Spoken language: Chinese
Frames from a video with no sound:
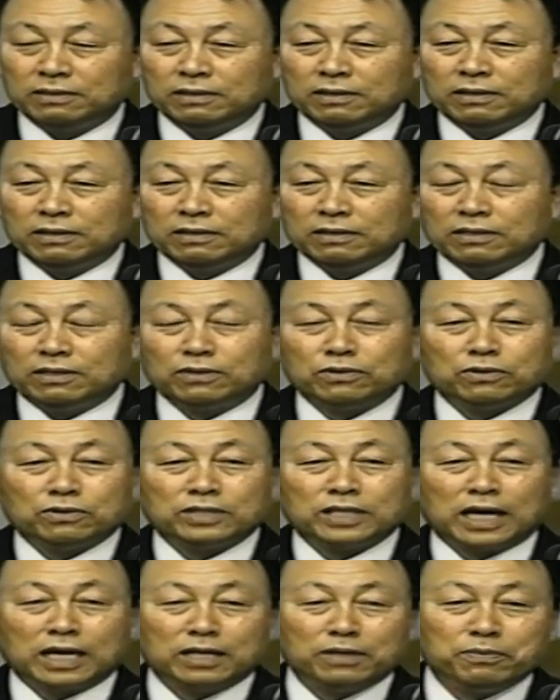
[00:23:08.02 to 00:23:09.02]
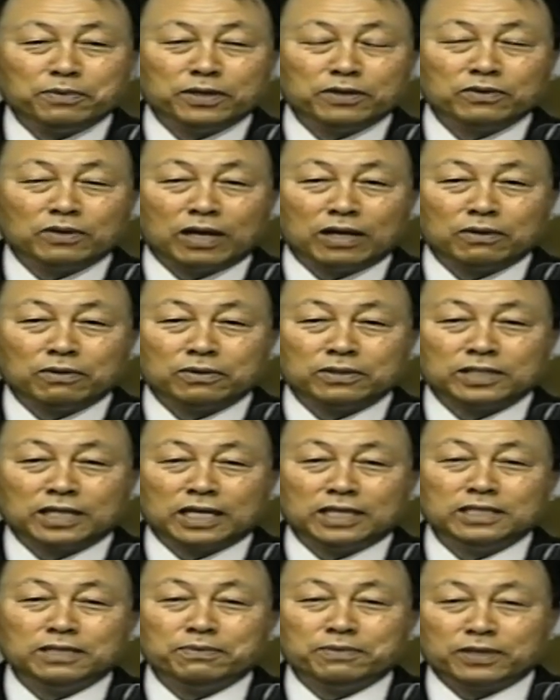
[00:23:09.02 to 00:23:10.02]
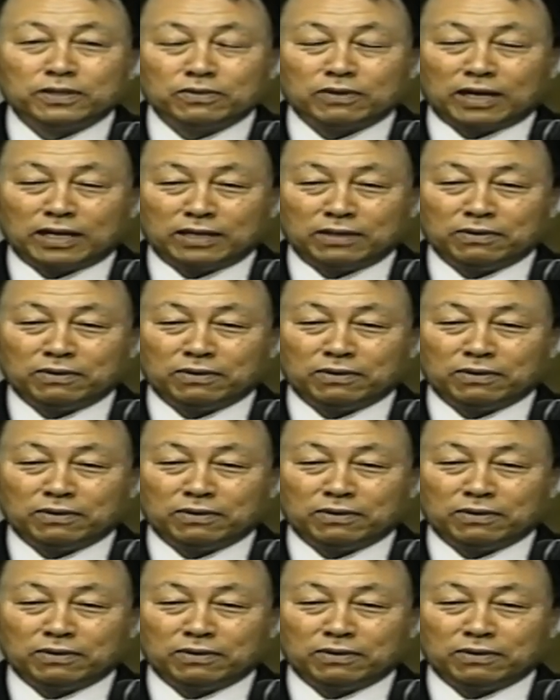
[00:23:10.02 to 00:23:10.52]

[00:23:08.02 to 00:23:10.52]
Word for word: 当时是很讲究身份的时代，